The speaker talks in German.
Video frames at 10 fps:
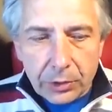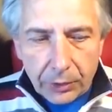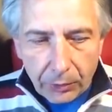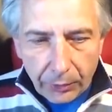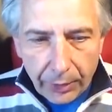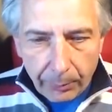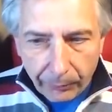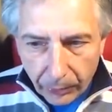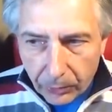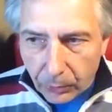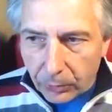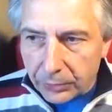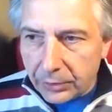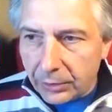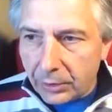da gehören die
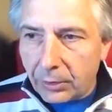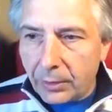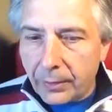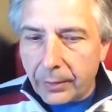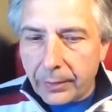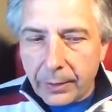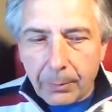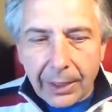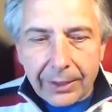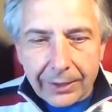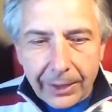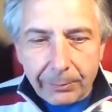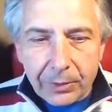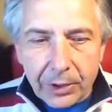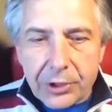Bevölkerung, die hier äh, in dem Land
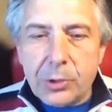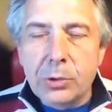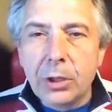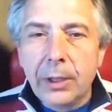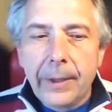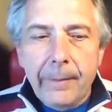lebt, dazu